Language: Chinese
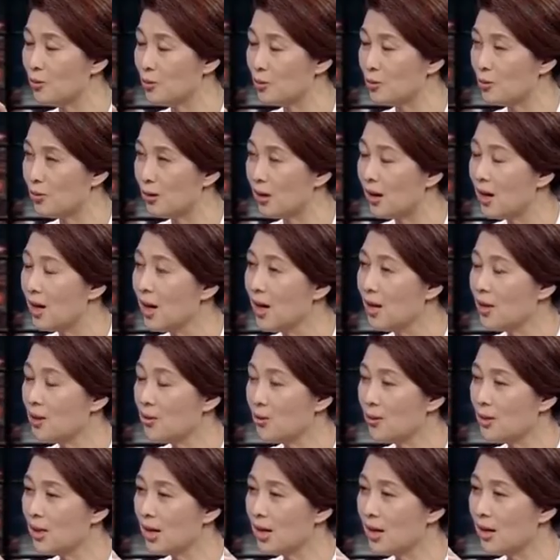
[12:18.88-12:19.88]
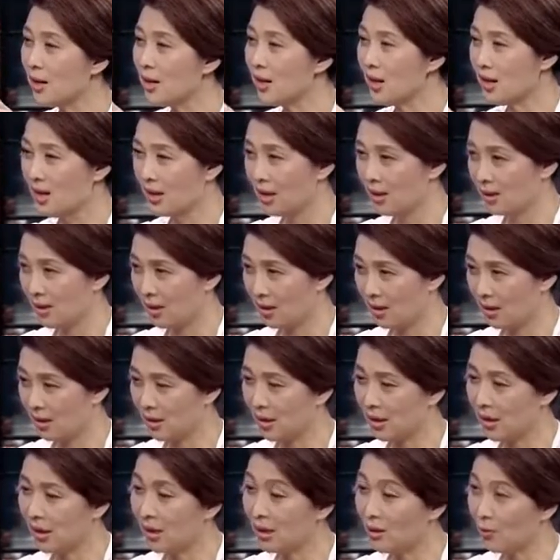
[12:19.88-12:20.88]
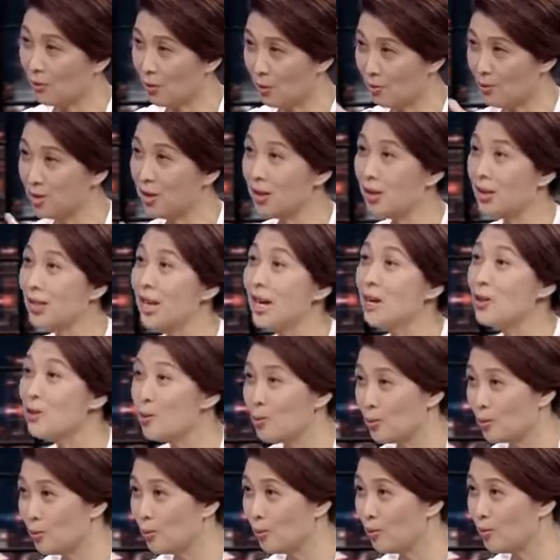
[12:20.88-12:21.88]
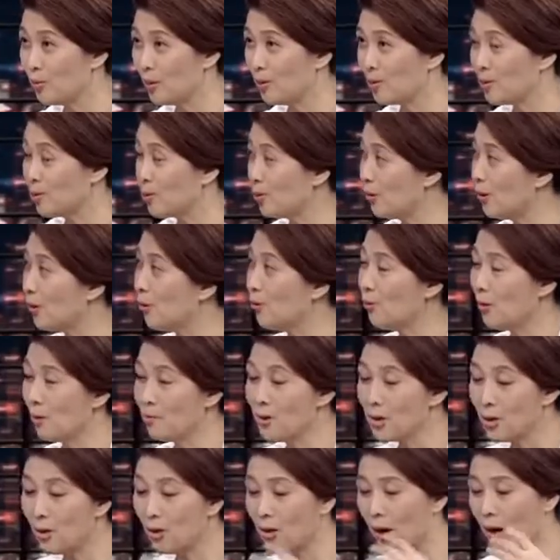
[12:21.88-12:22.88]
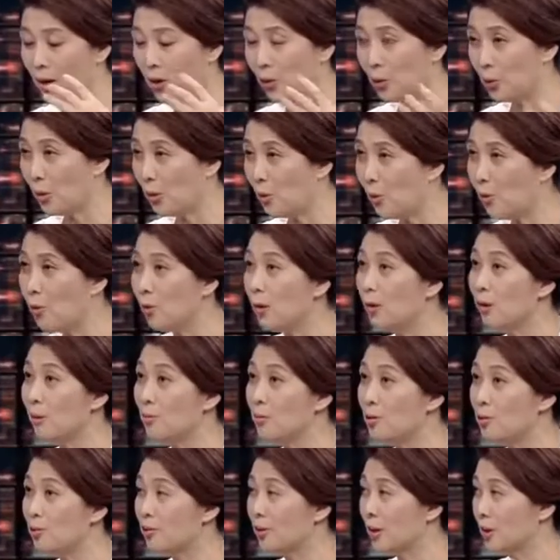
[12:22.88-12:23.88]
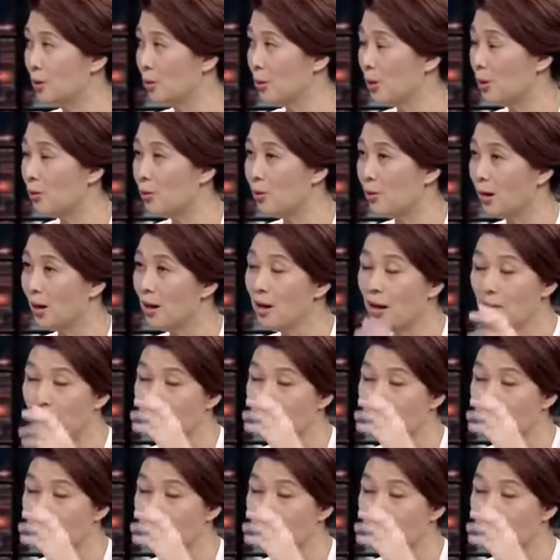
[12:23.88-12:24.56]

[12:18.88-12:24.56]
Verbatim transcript: 是说，就像，呃，我们是店主，比如说，我们有很多货，我们出很多货。